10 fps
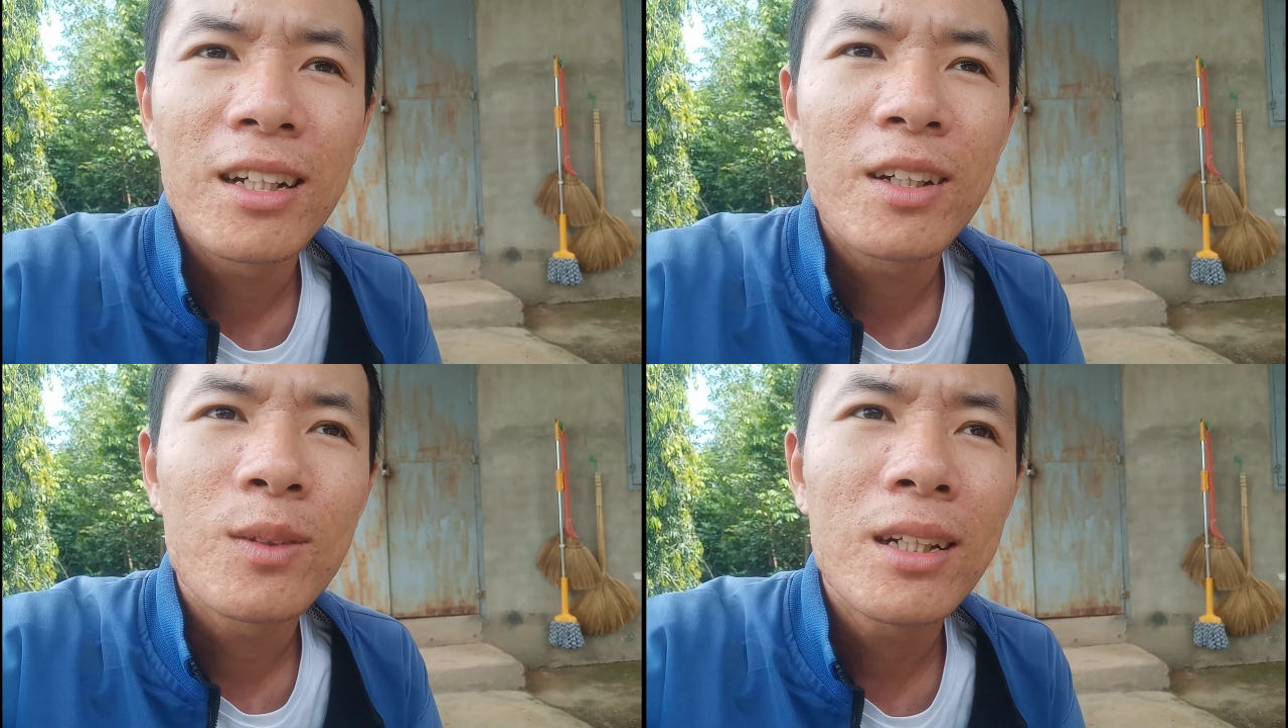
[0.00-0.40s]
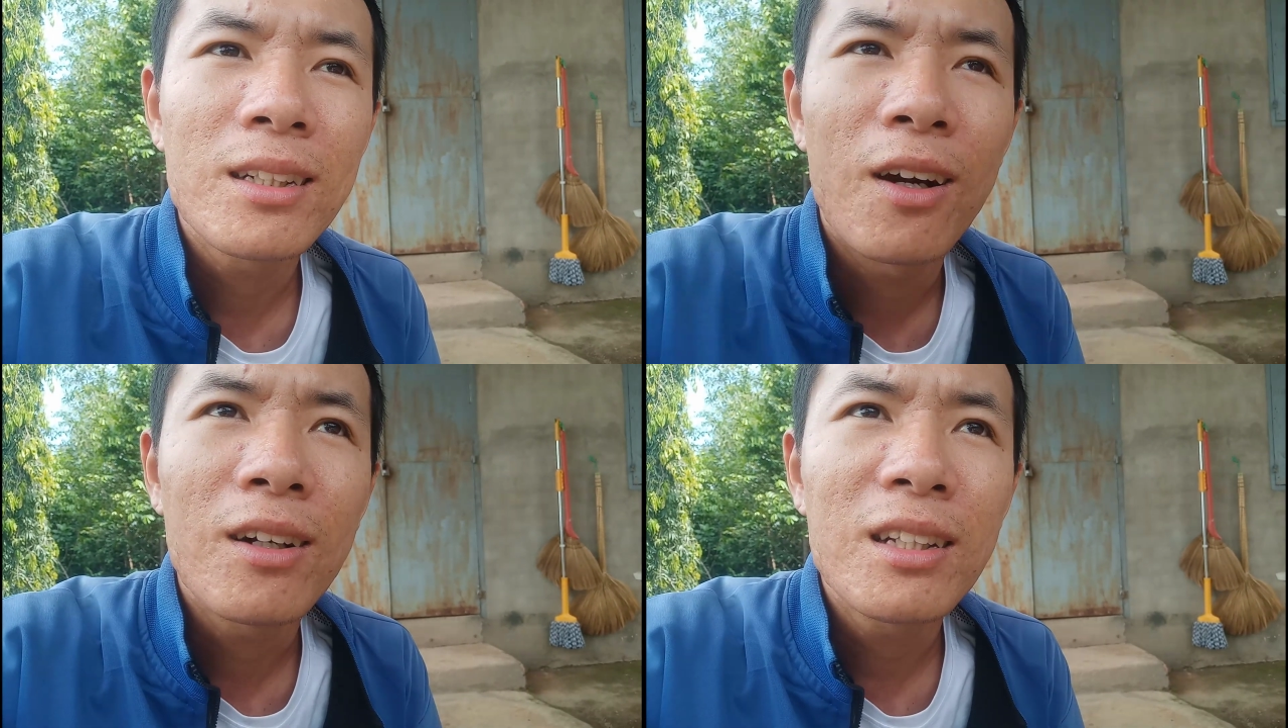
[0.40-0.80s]
người yêu thích
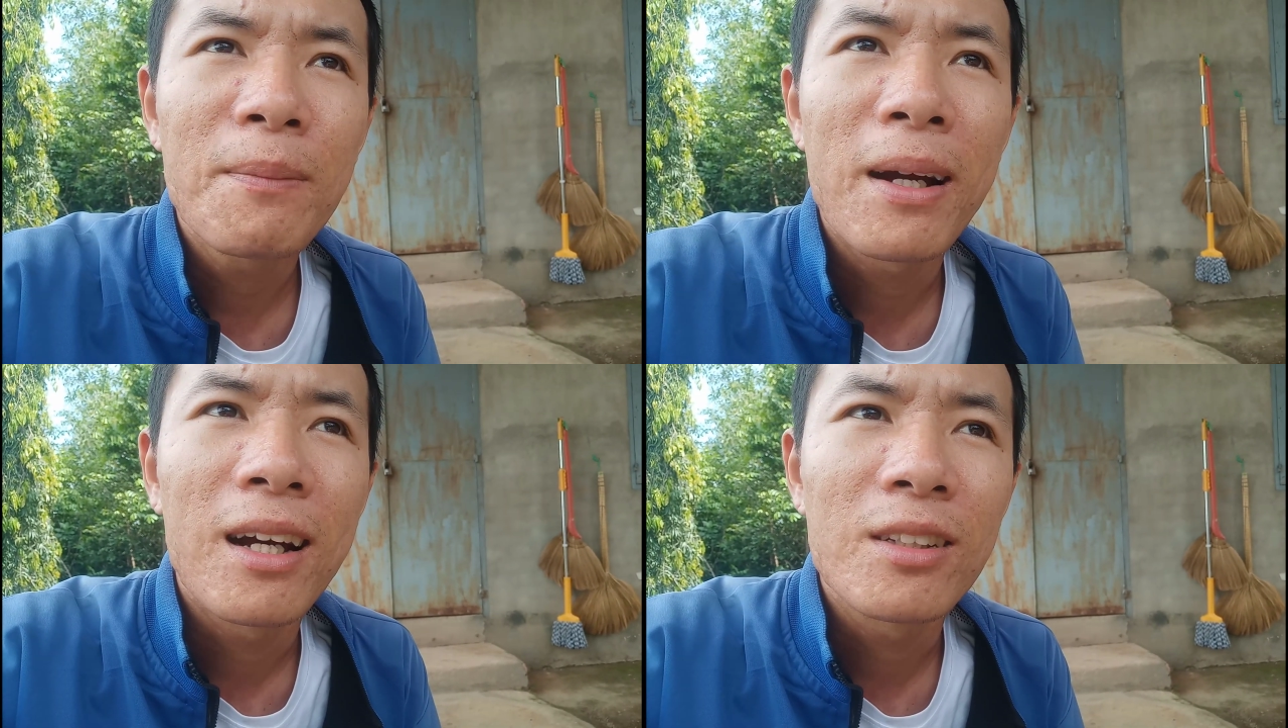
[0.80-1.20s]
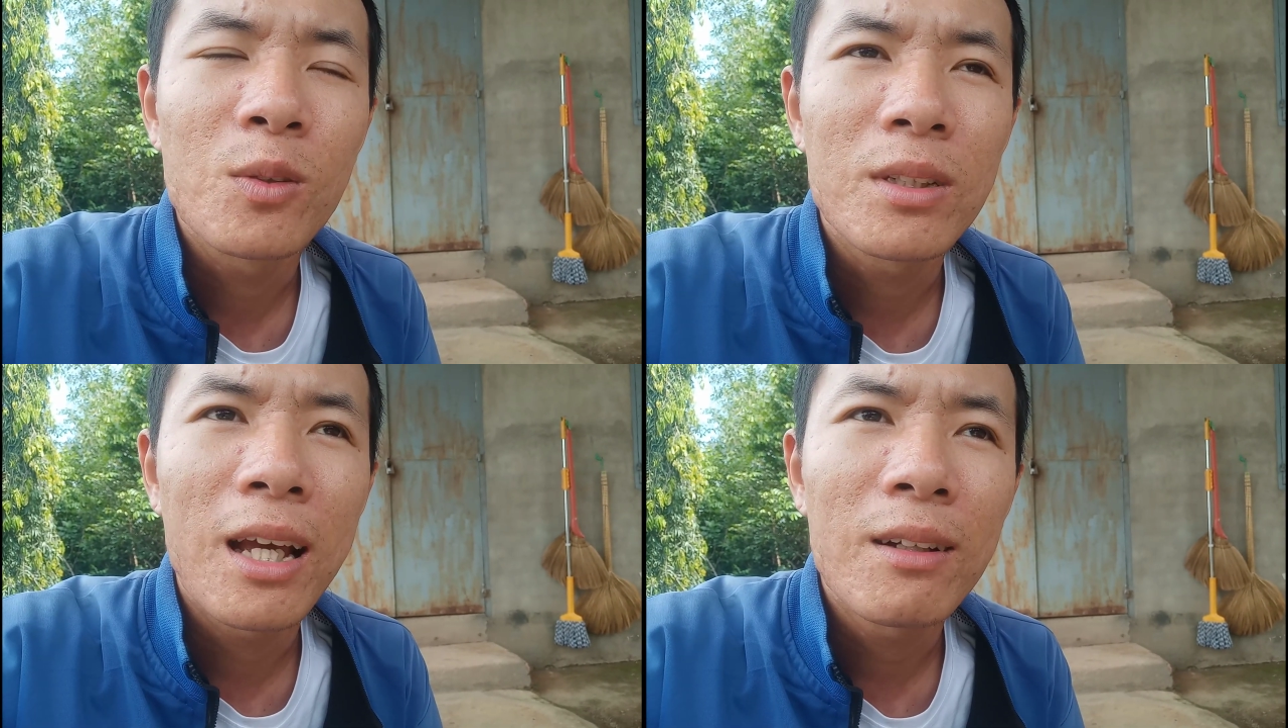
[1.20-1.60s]
có, nhưng mà
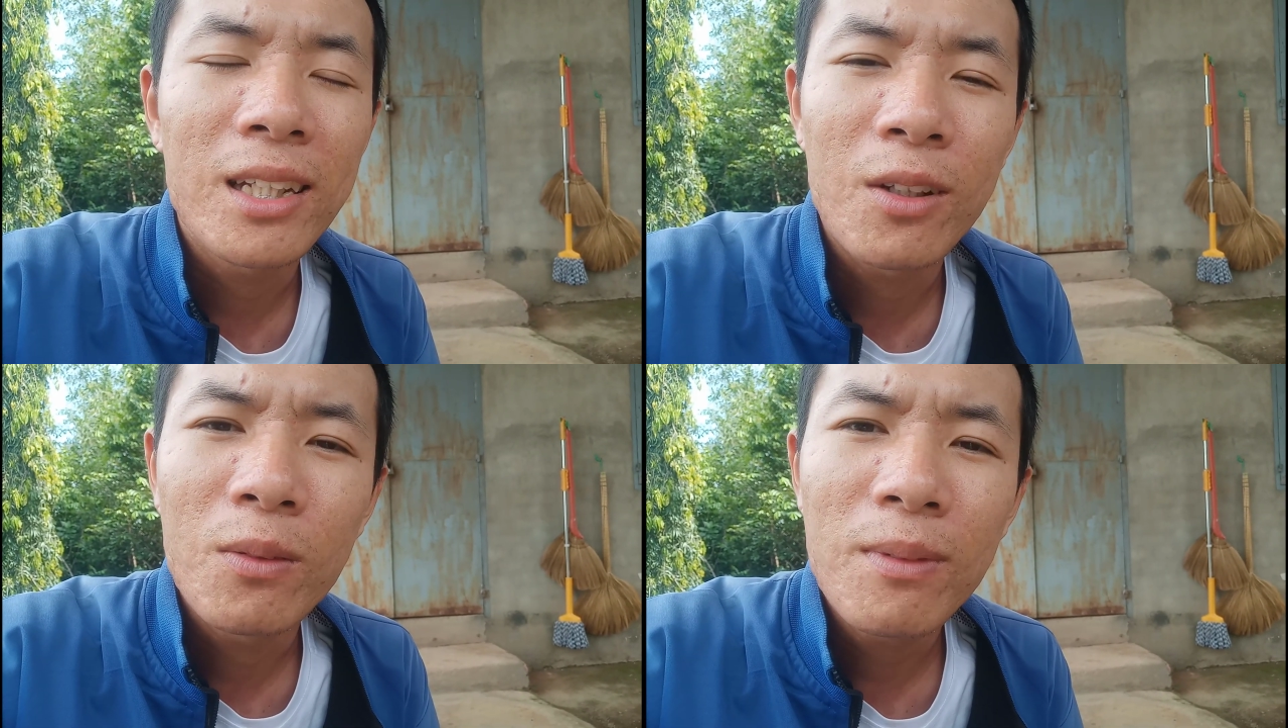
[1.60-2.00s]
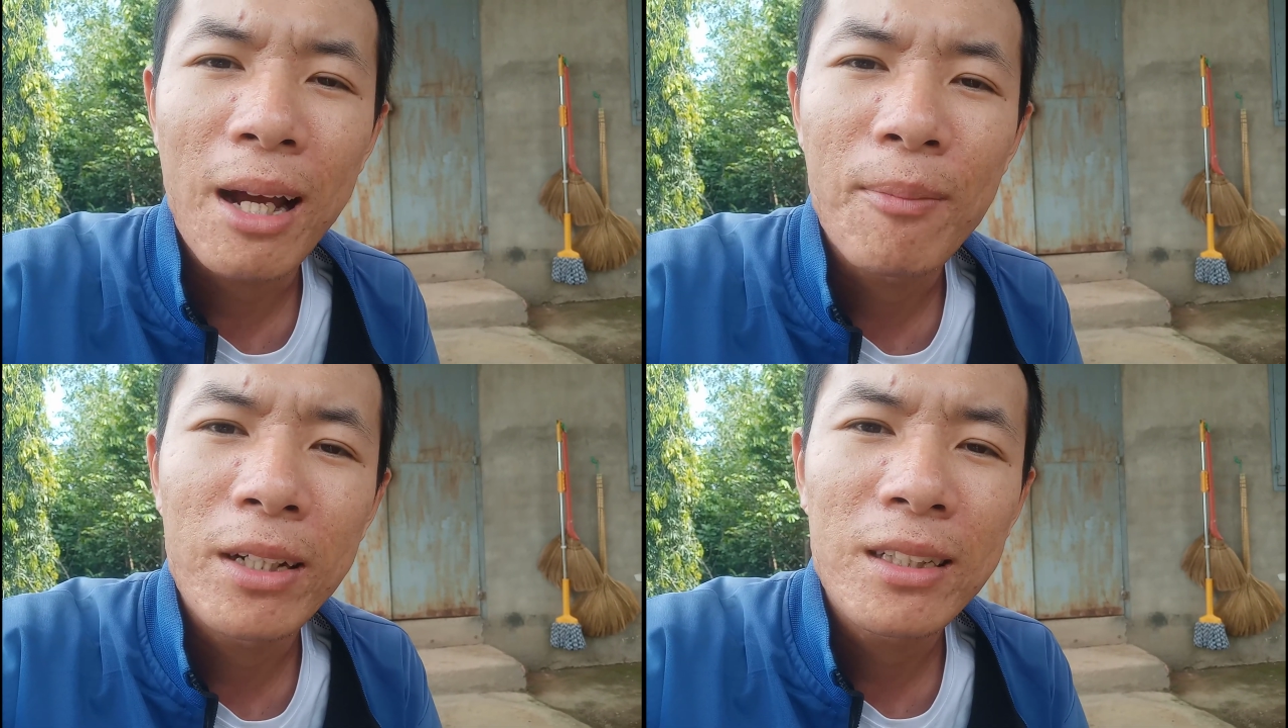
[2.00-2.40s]
dù sao thì cũng
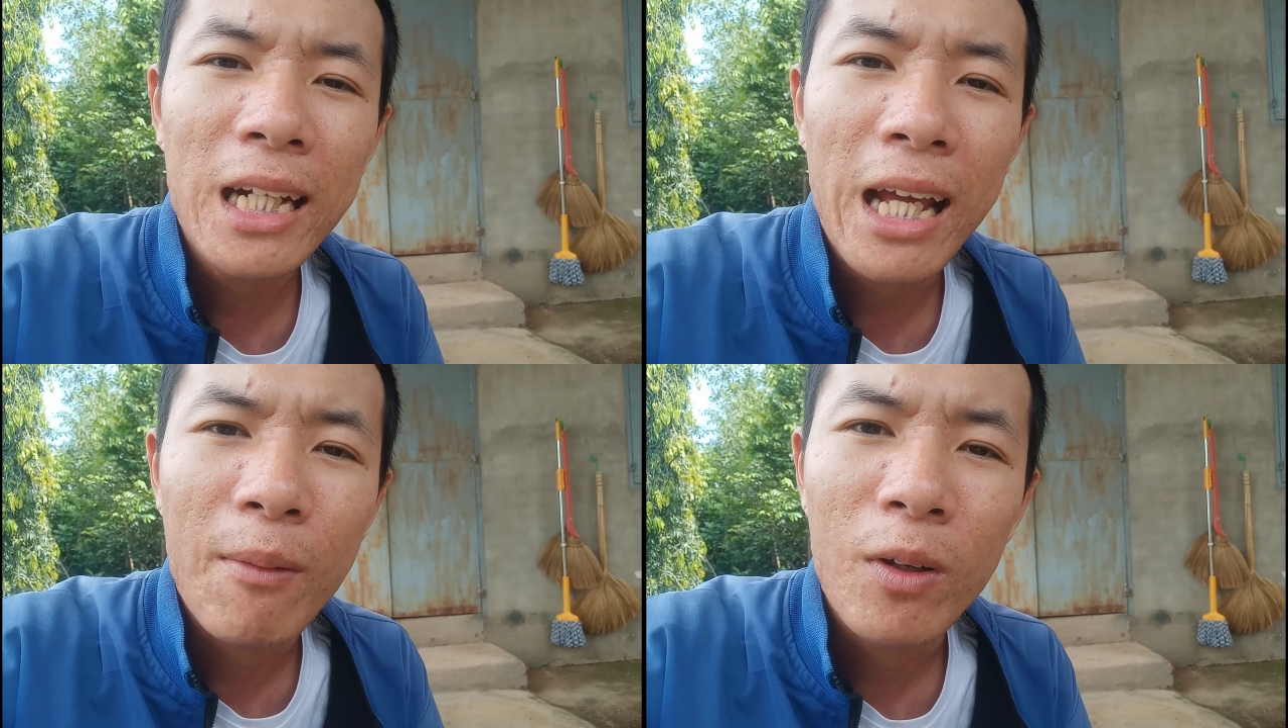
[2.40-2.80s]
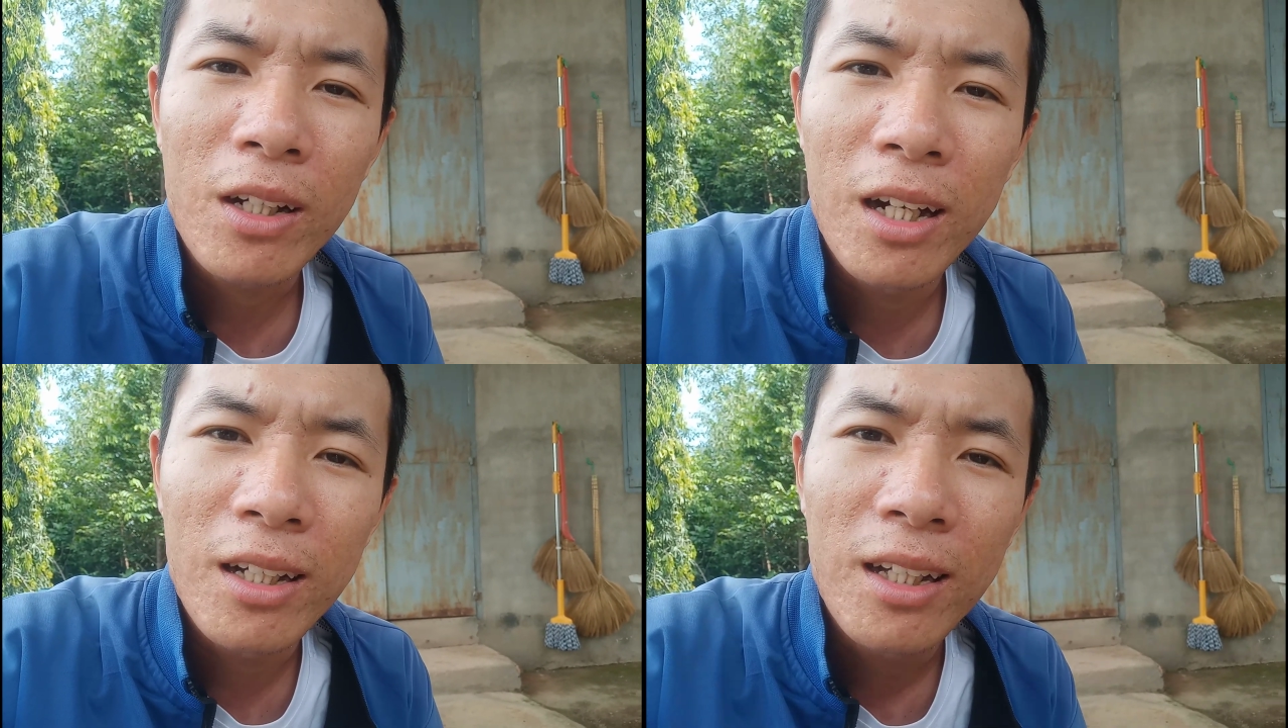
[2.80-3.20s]
cảm ơn tất cả mọi
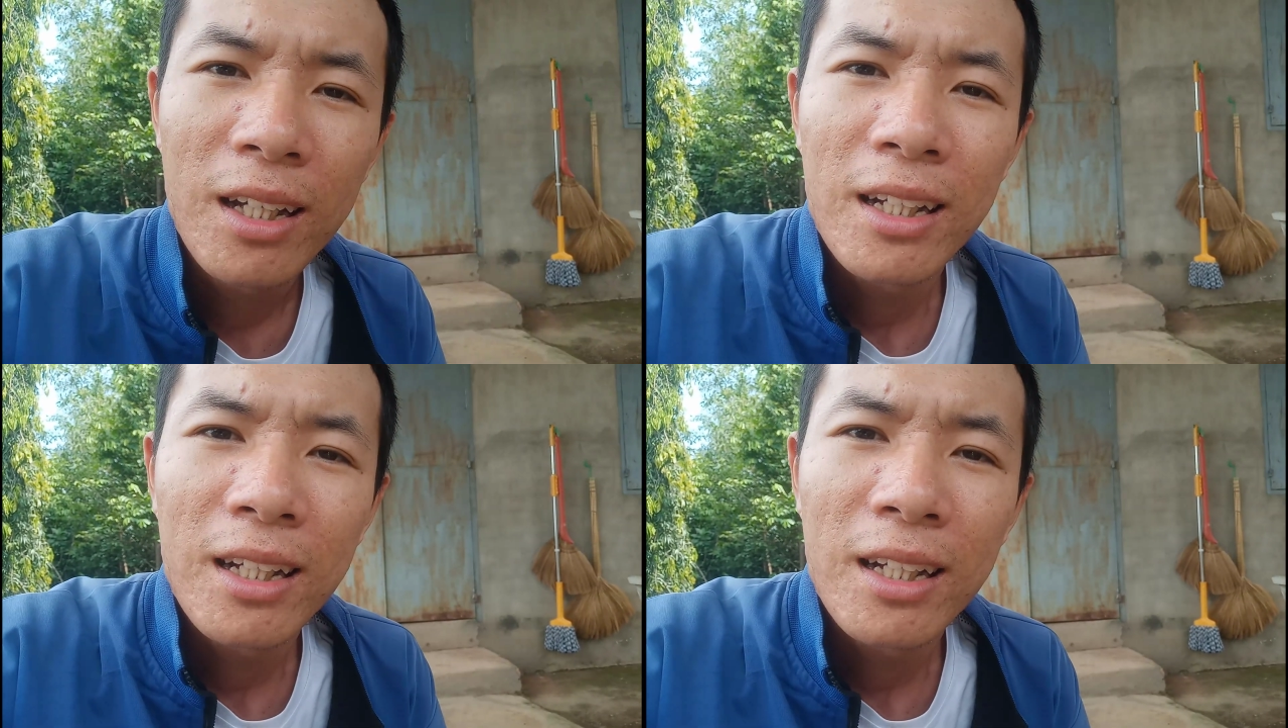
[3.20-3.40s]
người.